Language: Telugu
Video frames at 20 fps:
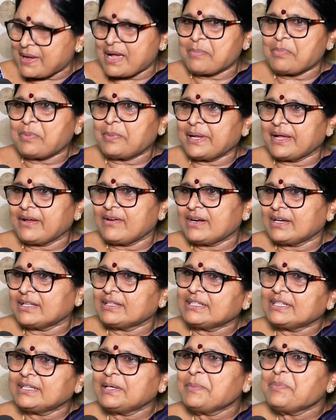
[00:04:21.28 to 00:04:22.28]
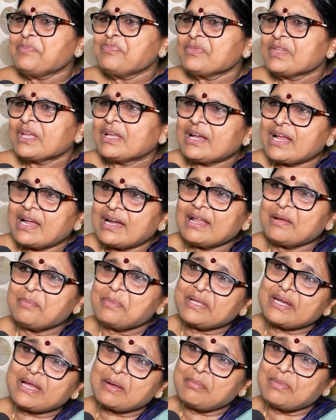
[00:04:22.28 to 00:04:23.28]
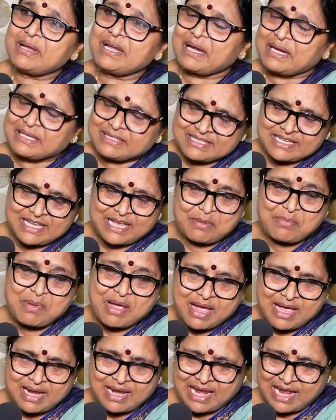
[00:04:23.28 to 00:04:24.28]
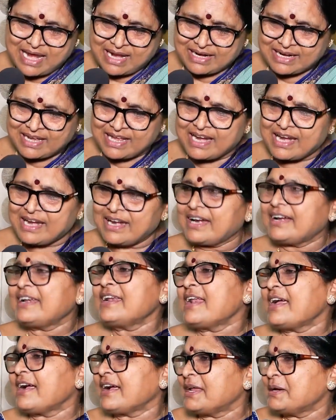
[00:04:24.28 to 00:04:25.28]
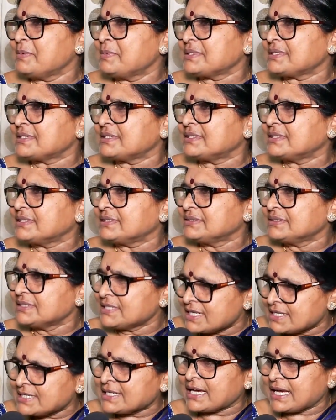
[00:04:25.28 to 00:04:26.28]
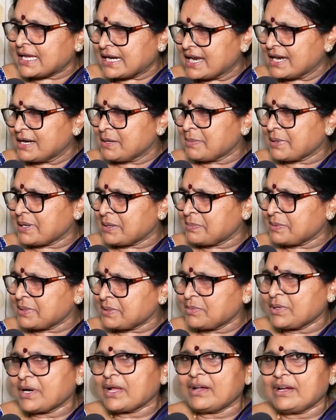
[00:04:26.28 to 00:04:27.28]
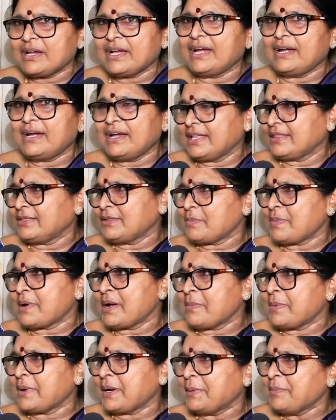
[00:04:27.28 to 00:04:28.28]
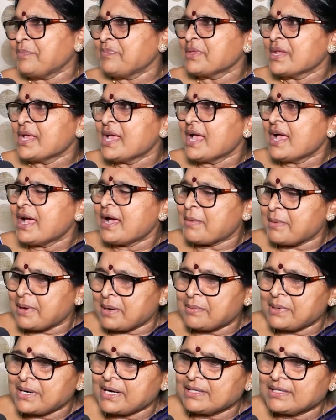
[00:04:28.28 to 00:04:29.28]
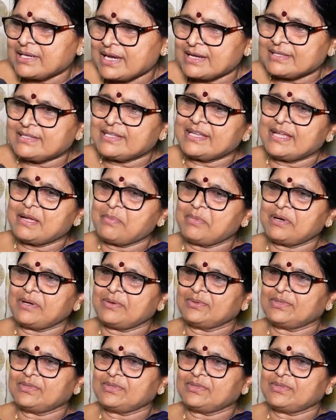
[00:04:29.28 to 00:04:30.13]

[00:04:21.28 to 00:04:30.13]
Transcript: ఆ పాప ఇప్పుడు ఏముంటుంది నాన్న మీరు ఎమ్మెల్యే అది సేమ్ వాళ్ళ నాన్నగారు అన్నట్టు నాకు అనిపిస్తుంది జారా అని పాప నాలుగేళ్ళు ఎంత పాప ఆ పాప అంటుంది నేను సీఎంని